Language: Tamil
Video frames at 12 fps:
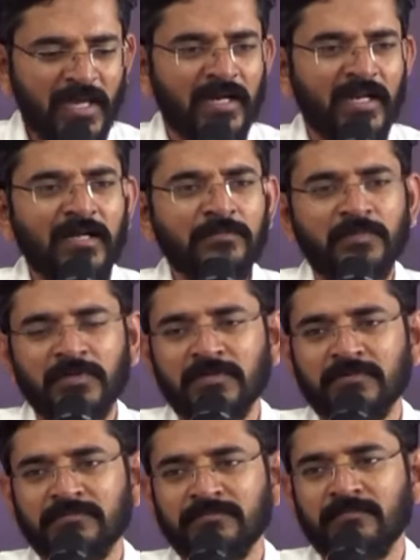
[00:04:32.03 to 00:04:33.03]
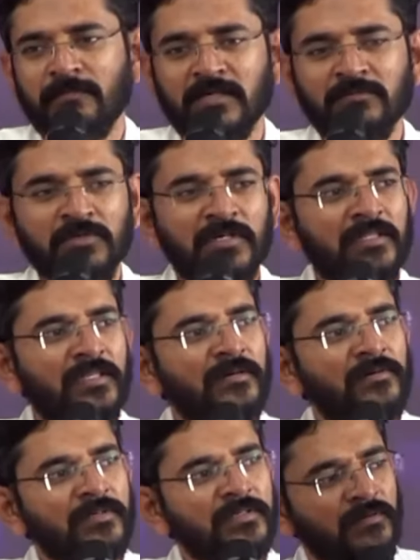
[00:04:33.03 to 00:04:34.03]
அப்படியே அடாப்ட் பண்ணுறோம் ஒரு
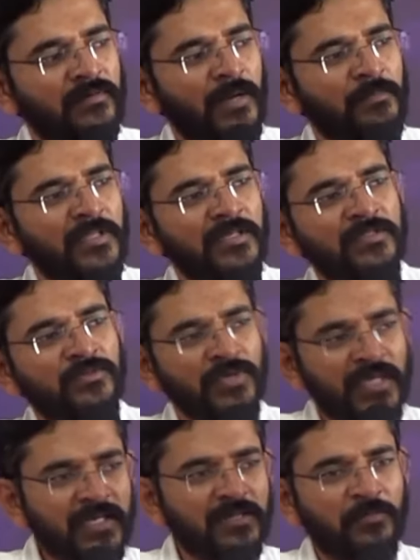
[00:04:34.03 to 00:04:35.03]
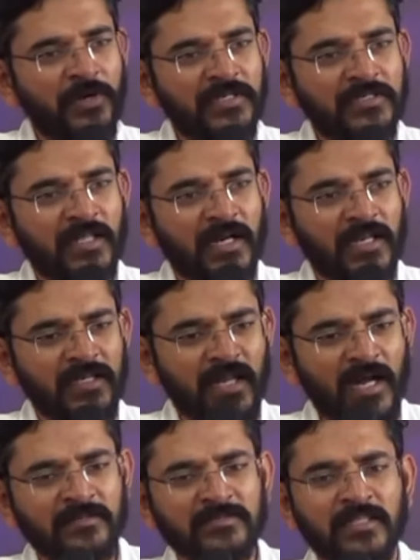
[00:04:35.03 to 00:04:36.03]
சமூகத்தில் ஒருத்தவங்க அப்படி தூக்கிக்கிட்டு போயிட்டு இருந்தாங்கன்னா
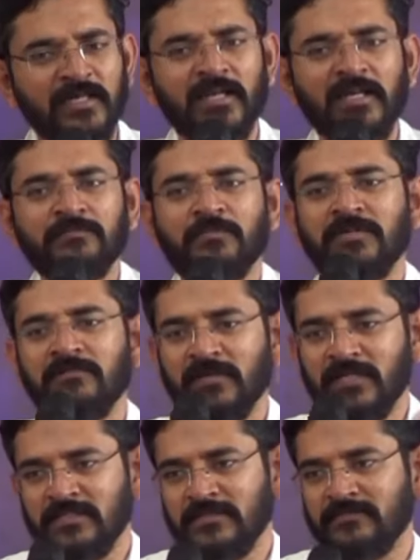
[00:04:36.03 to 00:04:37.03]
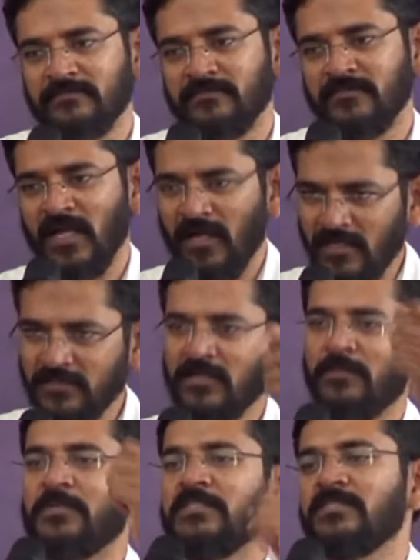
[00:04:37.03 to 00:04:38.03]
நானும் அதை அடாப்ட் பண்ணுவேன்
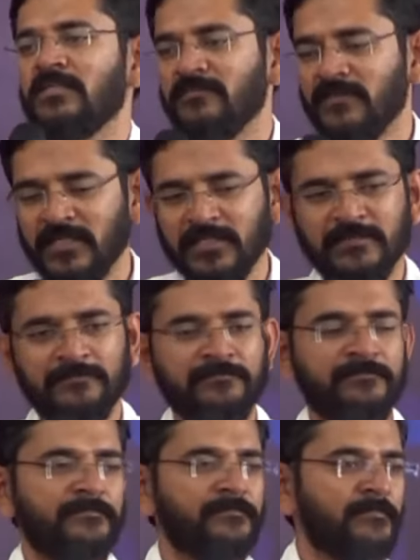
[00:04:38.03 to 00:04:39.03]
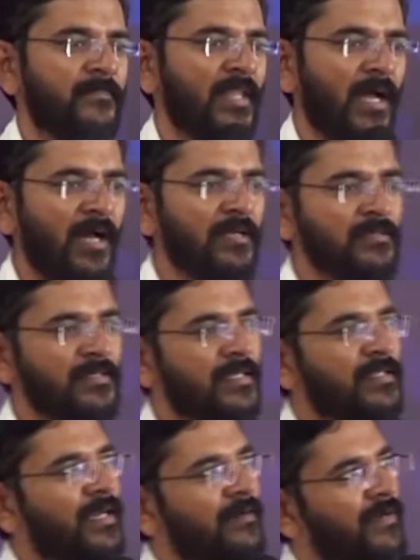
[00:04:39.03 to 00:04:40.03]
நானும் அப்படி செய்வேன் நானும்
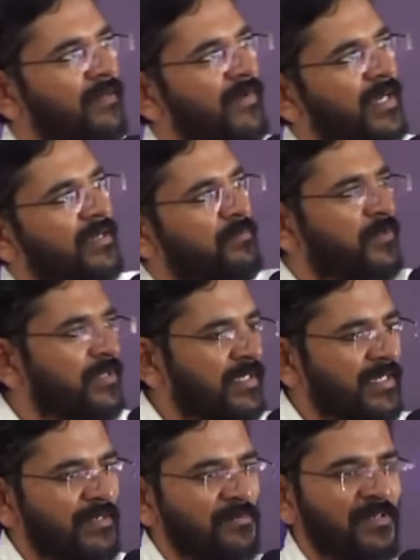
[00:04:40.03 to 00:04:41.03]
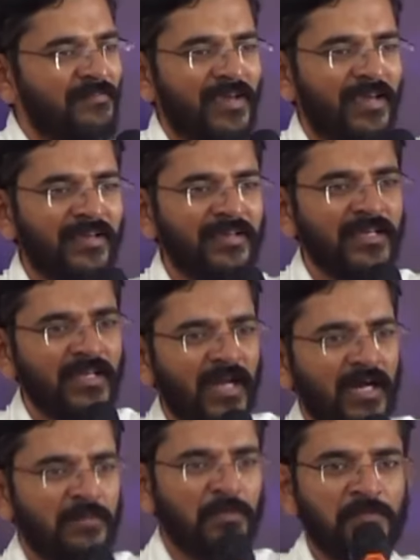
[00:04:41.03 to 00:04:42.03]
என் தேவனை வேட்டை போட்டு என்ன பண்ணுவேன்
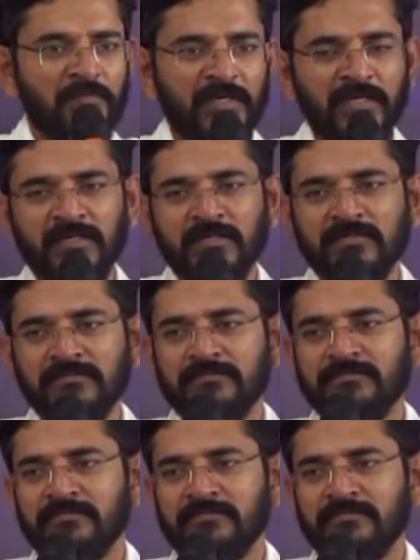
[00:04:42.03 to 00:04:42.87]
காண்பிப்பேன்